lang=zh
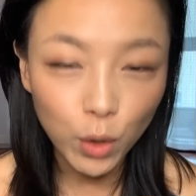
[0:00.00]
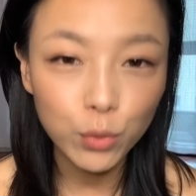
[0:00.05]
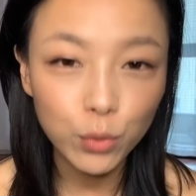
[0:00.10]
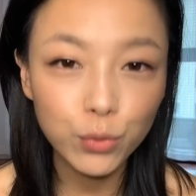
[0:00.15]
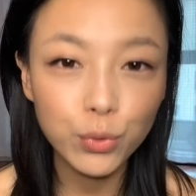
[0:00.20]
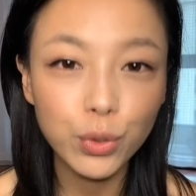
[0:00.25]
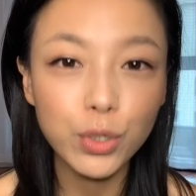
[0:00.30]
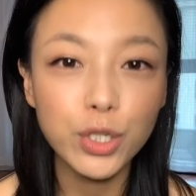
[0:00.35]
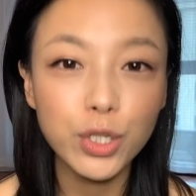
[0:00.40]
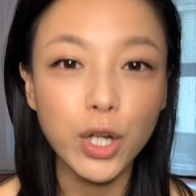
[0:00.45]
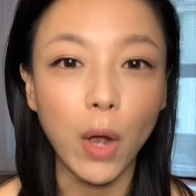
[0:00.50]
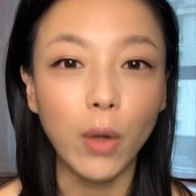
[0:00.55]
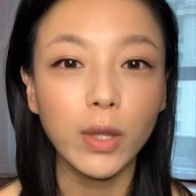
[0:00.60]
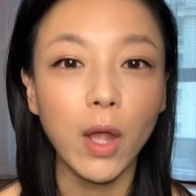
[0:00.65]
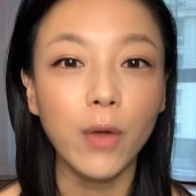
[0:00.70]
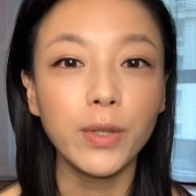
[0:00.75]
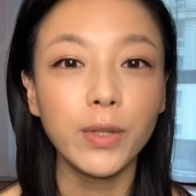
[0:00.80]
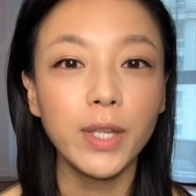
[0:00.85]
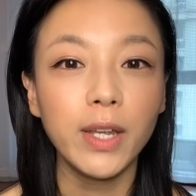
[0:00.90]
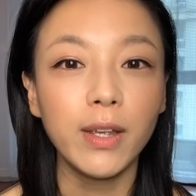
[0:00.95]
去找
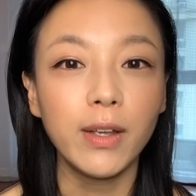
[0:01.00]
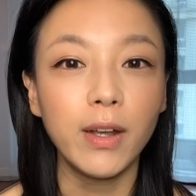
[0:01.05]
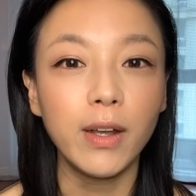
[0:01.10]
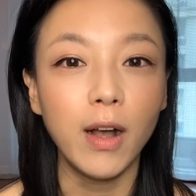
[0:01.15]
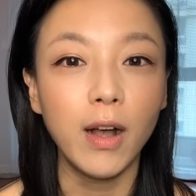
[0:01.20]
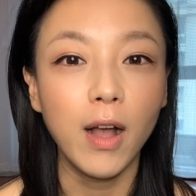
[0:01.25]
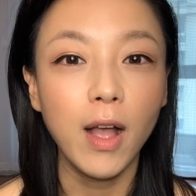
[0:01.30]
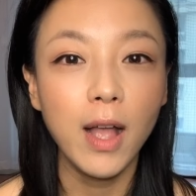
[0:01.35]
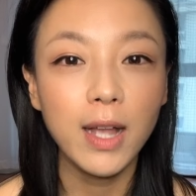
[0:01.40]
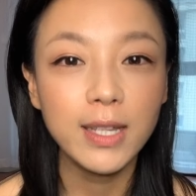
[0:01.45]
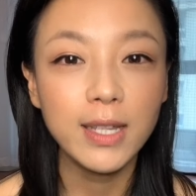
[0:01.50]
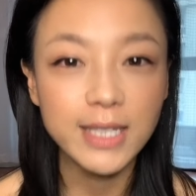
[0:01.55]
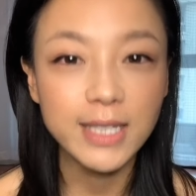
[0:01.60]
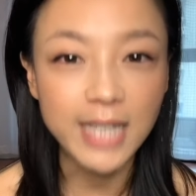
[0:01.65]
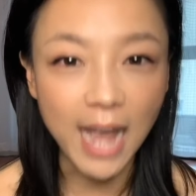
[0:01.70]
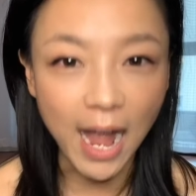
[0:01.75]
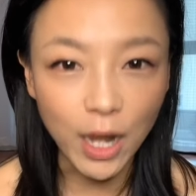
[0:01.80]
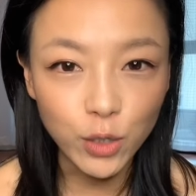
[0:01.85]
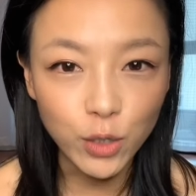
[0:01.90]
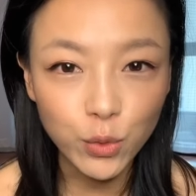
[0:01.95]
到那个
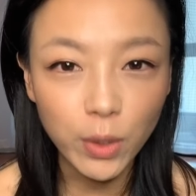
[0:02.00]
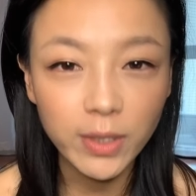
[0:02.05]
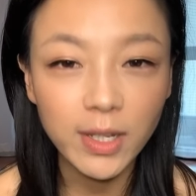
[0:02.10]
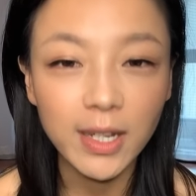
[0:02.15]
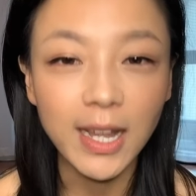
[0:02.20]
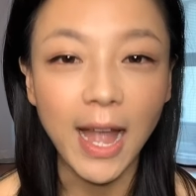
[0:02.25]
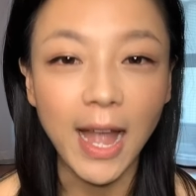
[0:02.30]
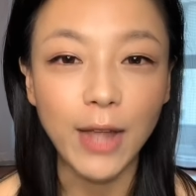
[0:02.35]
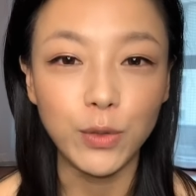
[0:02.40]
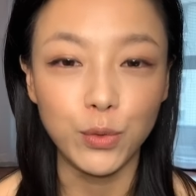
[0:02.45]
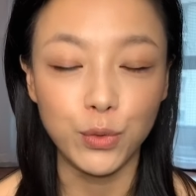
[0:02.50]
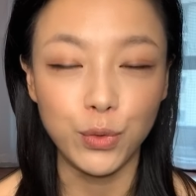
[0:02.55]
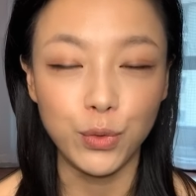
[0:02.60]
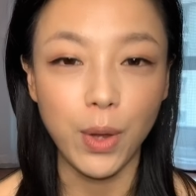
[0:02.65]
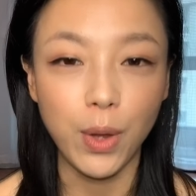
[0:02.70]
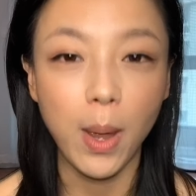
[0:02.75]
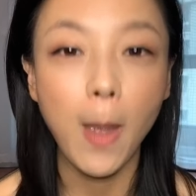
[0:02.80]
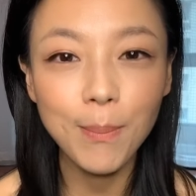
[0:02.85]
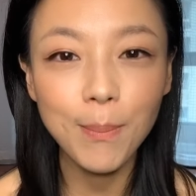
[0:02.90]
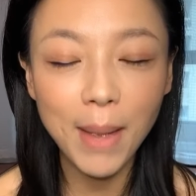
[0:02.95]
夹砖的感
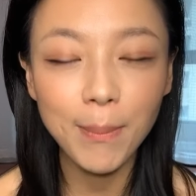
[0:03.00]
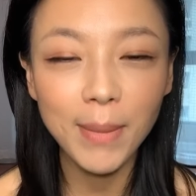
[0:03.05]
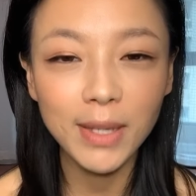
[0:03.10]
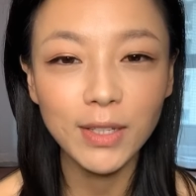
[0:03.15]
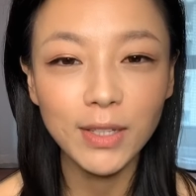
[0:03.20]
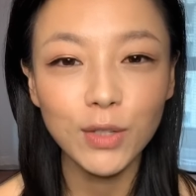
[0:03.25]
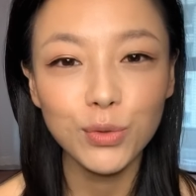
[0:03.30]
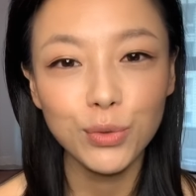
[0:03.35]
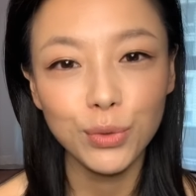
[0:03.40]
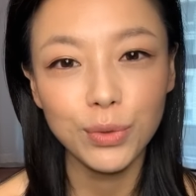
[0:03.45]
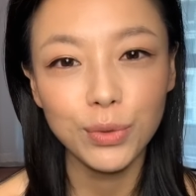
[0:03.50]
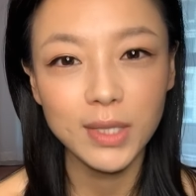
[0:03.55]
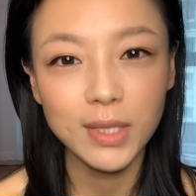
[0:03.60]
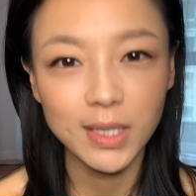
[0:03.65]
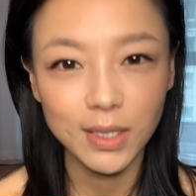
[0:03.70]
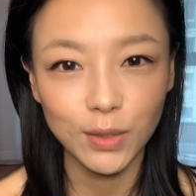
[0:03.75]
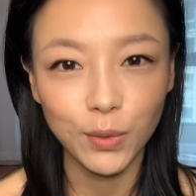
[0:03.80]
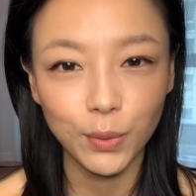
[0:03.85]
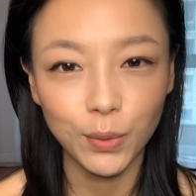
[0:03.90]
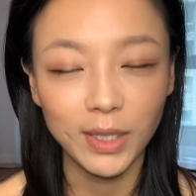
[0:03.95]
觉，慢慢的去
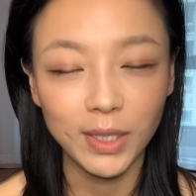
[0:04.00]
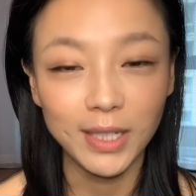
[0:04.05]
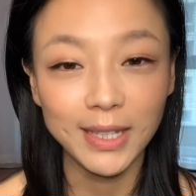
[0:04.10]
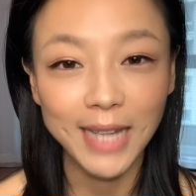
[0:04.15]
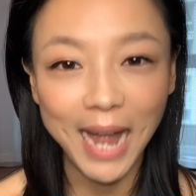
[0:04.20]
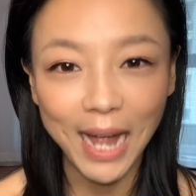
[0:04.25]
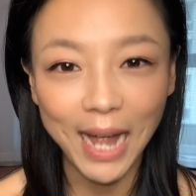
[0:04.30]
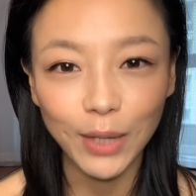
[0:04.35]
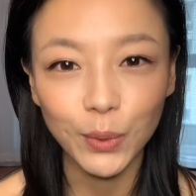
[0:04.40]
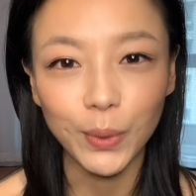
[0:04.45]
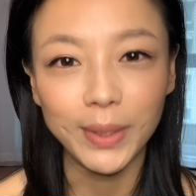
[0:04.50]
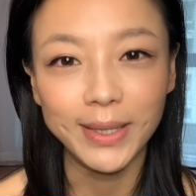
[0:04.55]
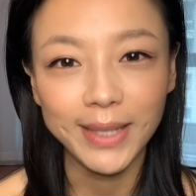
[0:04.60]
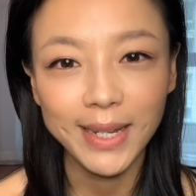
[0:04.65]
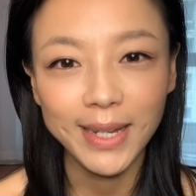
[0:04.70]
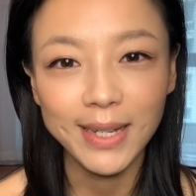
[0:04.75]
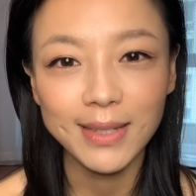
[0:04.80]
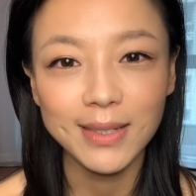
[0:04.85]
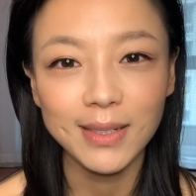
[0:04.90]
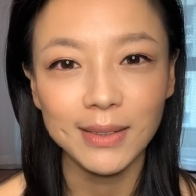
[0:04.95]
启动你大腿
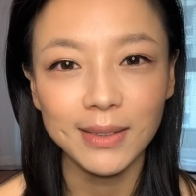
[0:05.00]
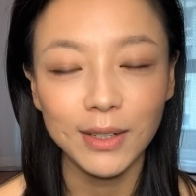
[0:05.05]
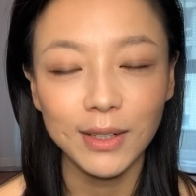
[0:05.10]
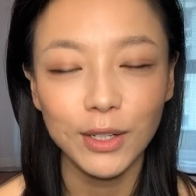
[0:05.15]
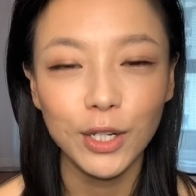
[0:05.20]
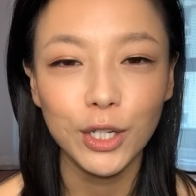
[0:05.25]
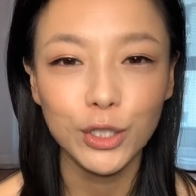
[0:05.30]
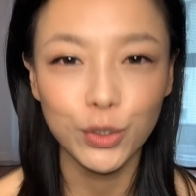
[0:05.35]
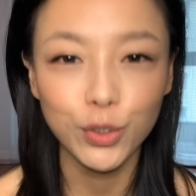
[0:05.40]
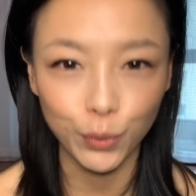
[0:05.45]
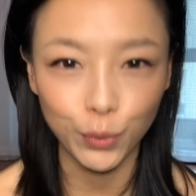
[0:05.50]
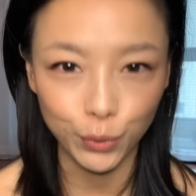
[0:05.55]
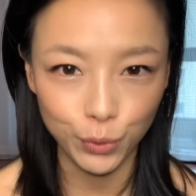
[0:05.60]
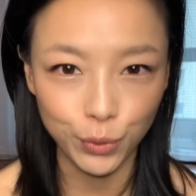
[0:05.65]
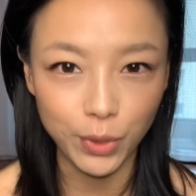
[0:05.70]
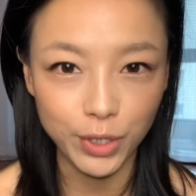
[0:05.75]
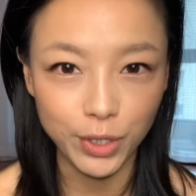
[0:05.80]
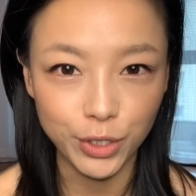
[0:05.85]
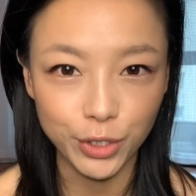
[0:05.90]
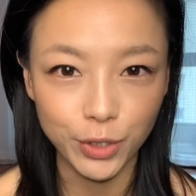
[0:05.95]
内侧的这种
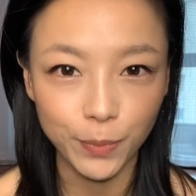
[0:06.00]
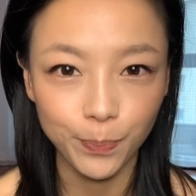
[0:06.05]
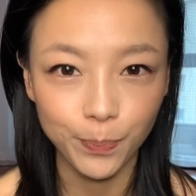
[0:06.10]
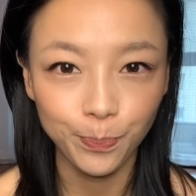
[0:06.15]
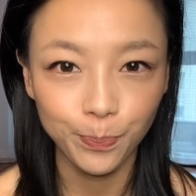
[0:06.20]
觉知。